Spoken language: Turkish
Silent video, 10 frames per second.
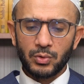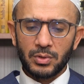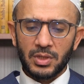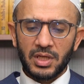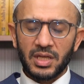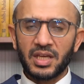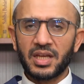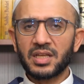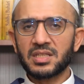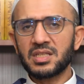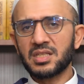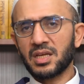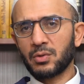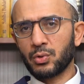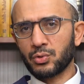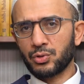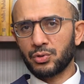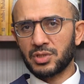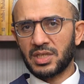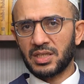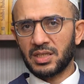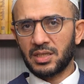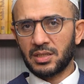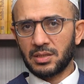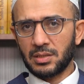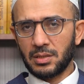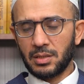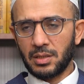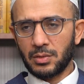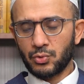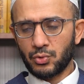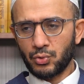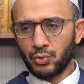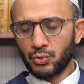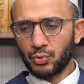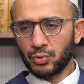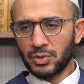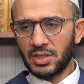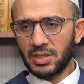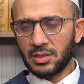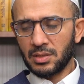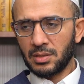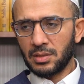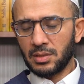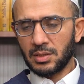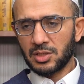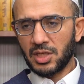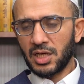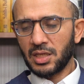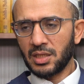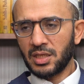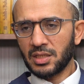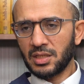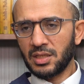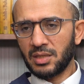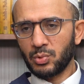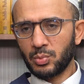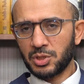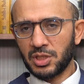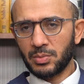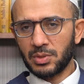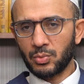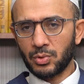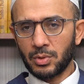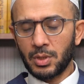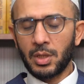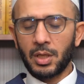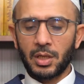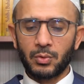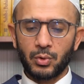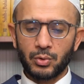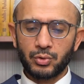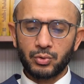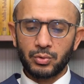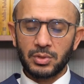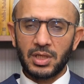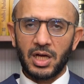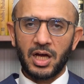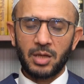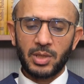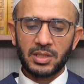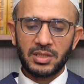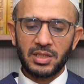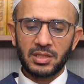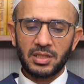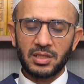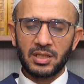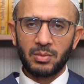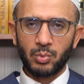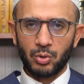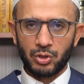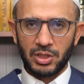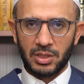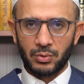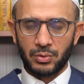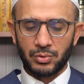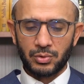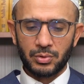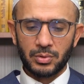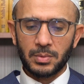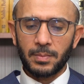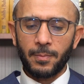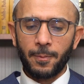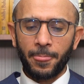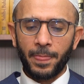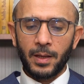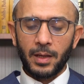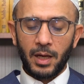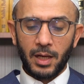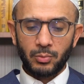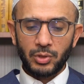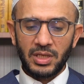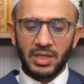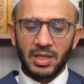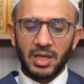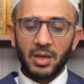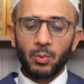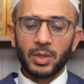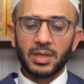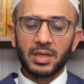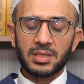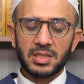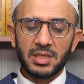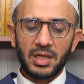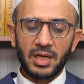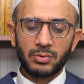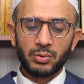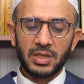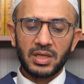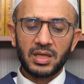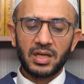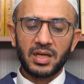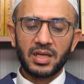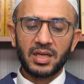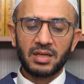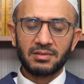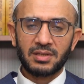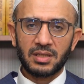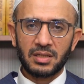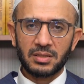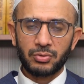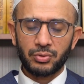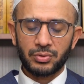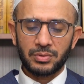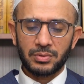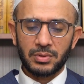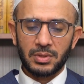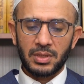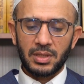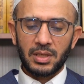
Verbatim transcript: onu gereksiz yere konuşuyor zanneder. Sustuğunda Cahil der ki ya bu bir şey bilmiyor. E konuştuğunda ahmak der ki ya bu boş yere konuşuyor. Halbuki وَالنَّصِيحَةُ لِلّٰهِ اَنْتَقَتْهُ